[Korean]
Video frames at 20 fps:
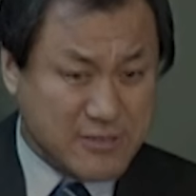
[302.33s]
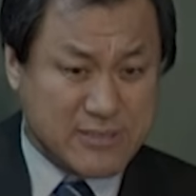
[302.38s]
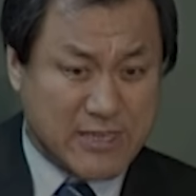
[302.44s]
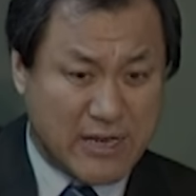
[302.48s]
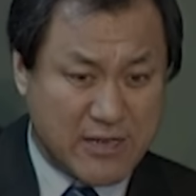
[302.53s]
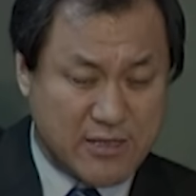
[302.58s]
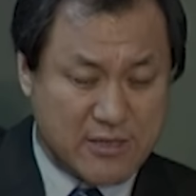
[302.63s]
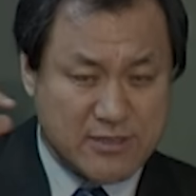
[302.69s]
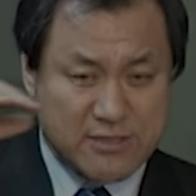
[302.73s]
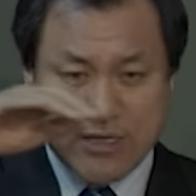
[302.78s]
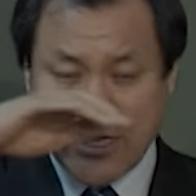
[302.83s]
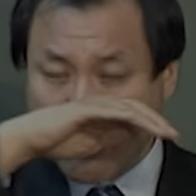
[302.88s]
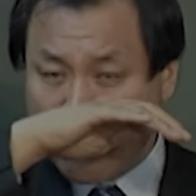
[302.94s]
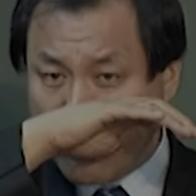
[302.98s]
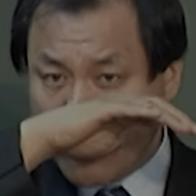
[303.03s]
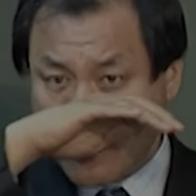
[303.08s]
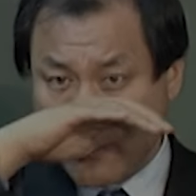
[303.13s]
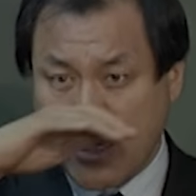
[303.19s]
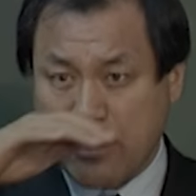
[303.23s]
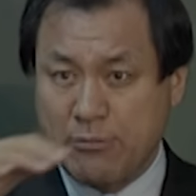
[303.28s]
쌀이 차고
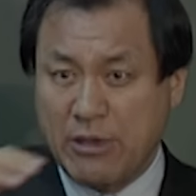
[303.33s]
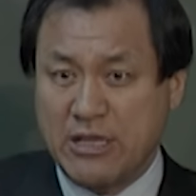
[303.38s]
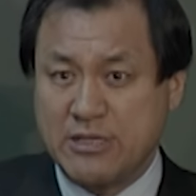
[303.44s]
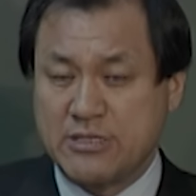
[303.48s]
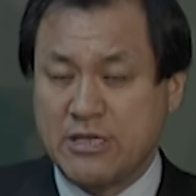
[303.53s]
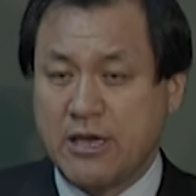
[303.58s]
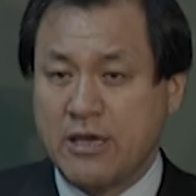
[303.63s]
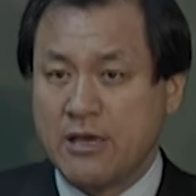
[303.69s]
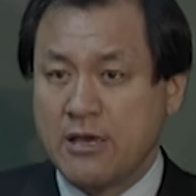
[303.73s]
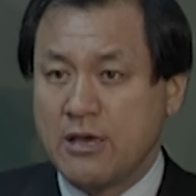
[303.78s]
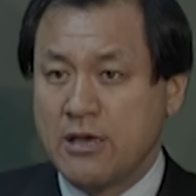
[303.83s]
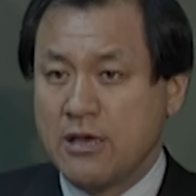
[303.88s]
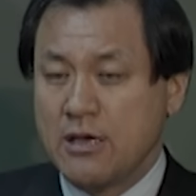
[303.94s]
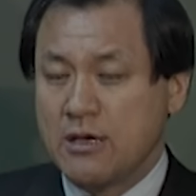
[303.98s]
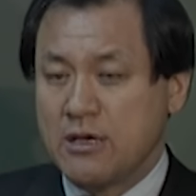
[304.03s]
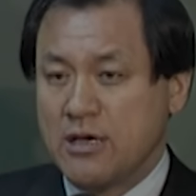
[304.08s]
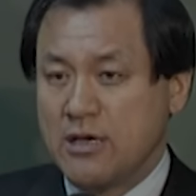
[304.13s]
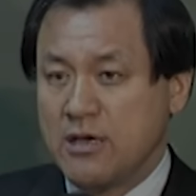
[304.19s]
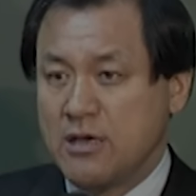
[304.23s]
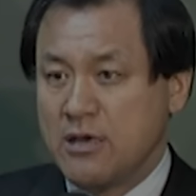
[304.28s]
그 다음에 이제
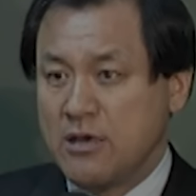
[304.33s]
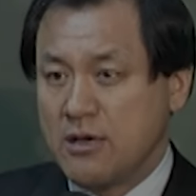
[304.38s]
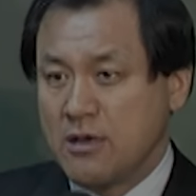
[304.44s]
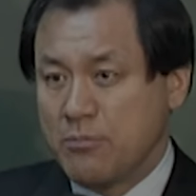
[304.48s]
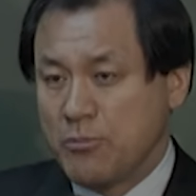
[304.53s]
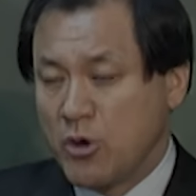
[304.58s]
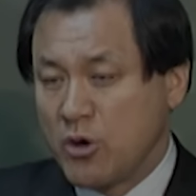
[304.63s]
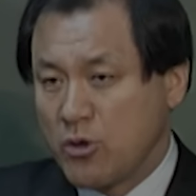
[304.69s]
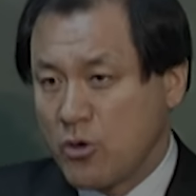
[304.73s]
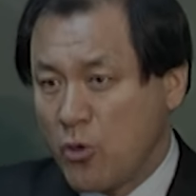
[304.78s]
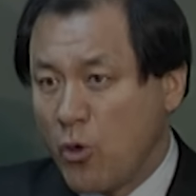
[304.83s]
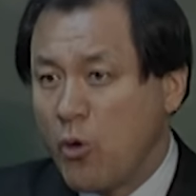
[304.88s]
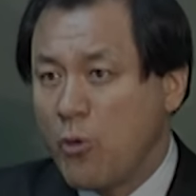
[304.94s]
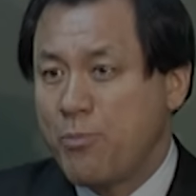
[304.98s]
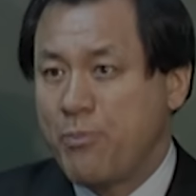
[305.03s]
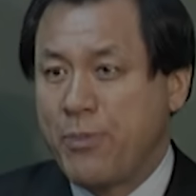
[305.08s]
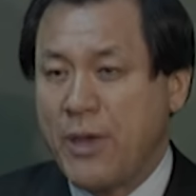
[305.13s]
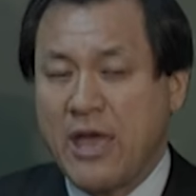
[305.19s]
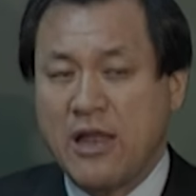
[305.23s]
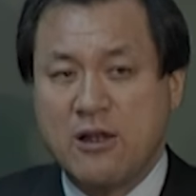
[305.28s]
뭐
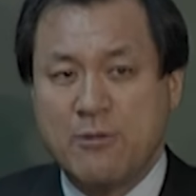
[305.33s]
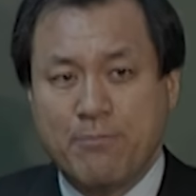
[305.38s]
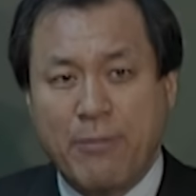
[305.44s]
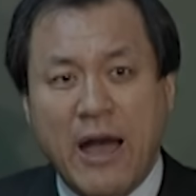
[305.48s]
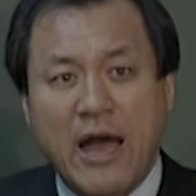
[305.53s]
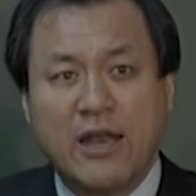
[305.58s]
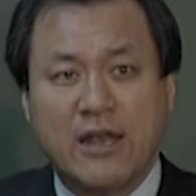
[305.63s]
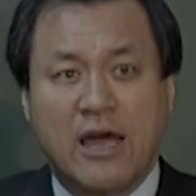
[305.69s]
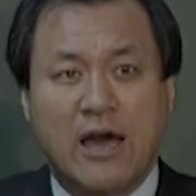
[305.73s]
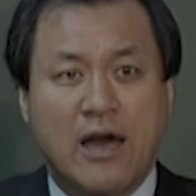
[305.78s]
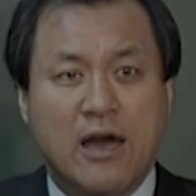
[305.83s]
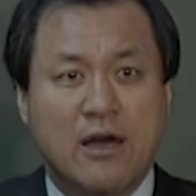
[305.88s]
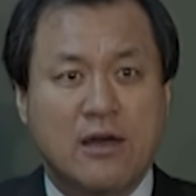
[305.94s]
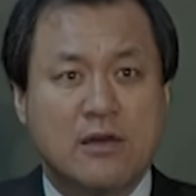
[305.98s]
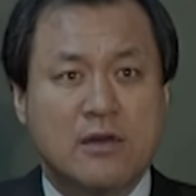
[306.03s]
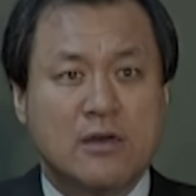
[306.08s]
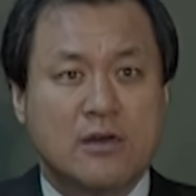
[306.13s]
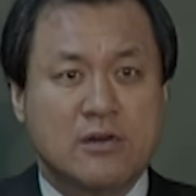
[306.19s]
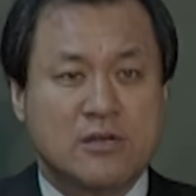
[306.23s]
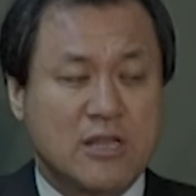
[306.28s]
고펠 빠나
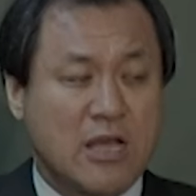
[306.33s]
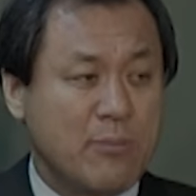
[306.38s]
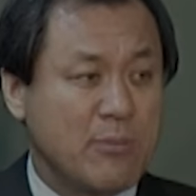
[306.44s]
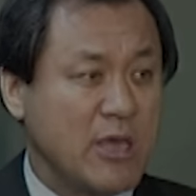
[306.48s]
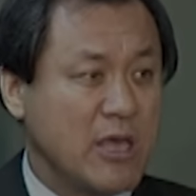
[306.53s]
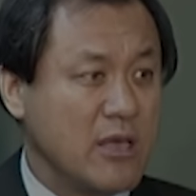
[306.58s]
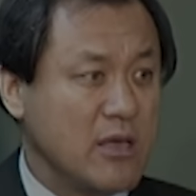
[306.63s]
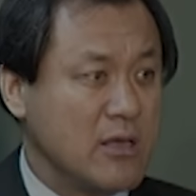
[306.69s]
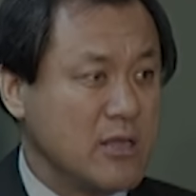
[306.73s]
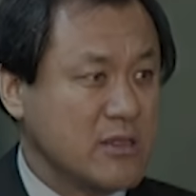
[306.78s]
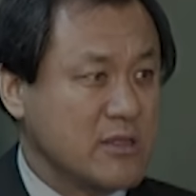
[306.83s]
그 다음에